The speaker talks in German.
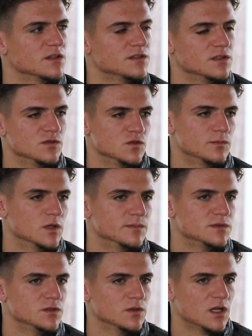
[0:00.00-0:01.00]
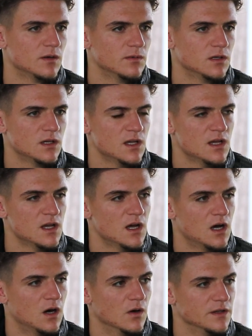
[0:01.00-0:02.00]
dass ich hier eine super Option habe,
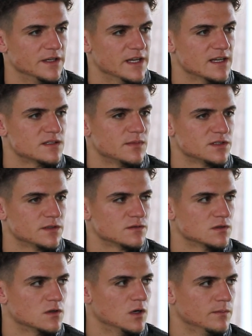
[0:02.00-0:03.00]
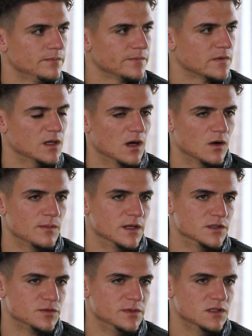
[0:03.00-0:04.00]
auch in die erste Mannschaft zu kommen, hier auch
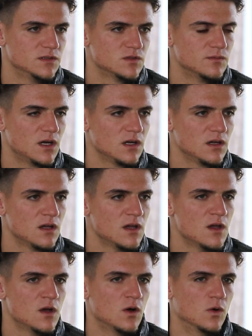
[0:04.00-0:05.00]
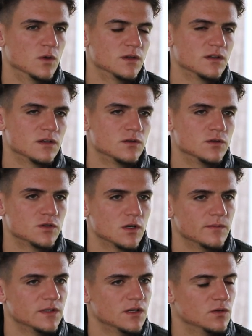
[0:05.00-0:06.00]
meine Spiele zu machen und natürlich
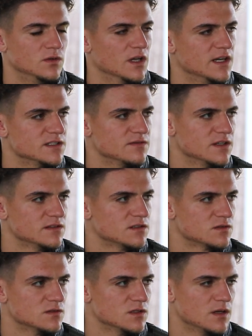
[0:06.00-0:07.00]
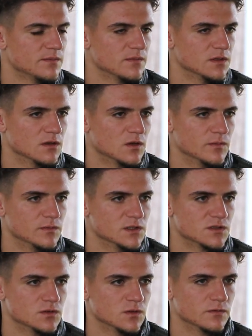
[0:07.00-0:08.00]
auch mit der U23 zusammen in der
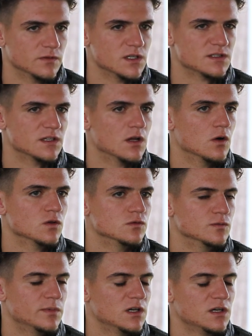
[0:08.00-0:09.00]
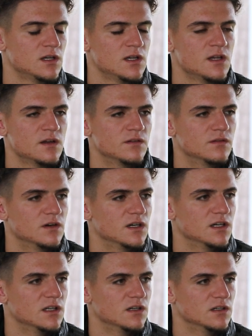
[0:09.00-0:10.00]
Kombination wäre das halt auch super,
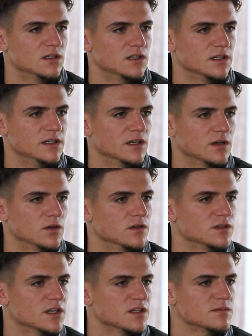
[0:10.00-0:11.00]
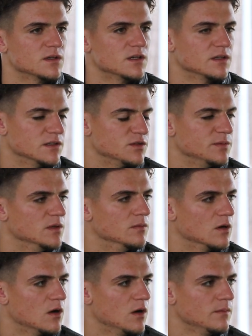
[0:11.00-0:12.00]
weil äh, hier könnte ich erstmal die Spiele
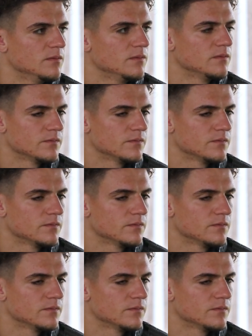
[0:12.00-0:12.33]
bekommen,